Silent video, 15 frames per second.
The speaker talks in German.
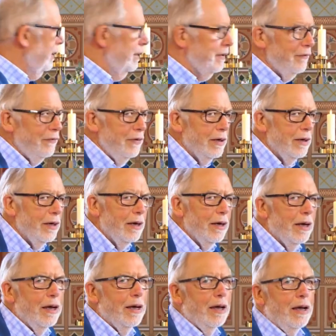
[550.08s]
werden
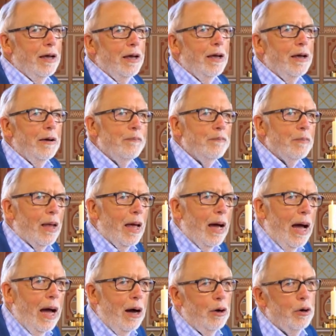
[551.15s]
wir
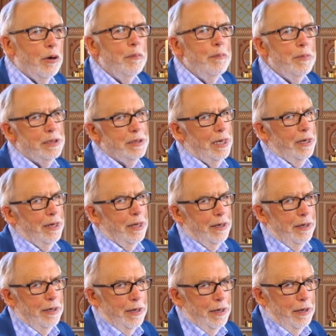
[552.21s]
auch
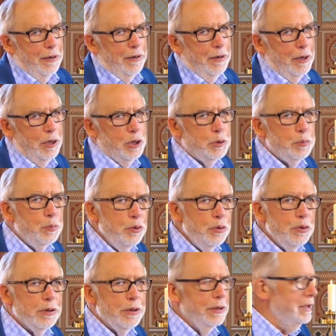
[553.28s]
miteinander
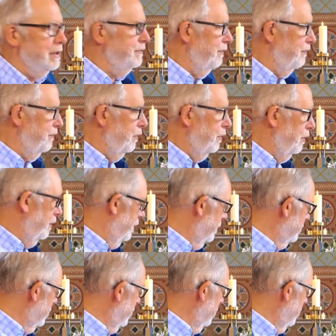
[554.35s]
spüren, dass wir Freunde
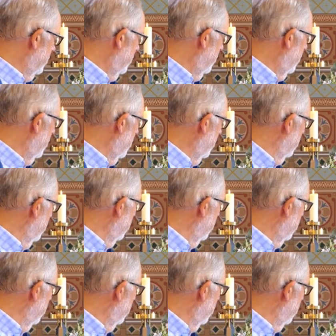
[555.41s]
sind. Ja.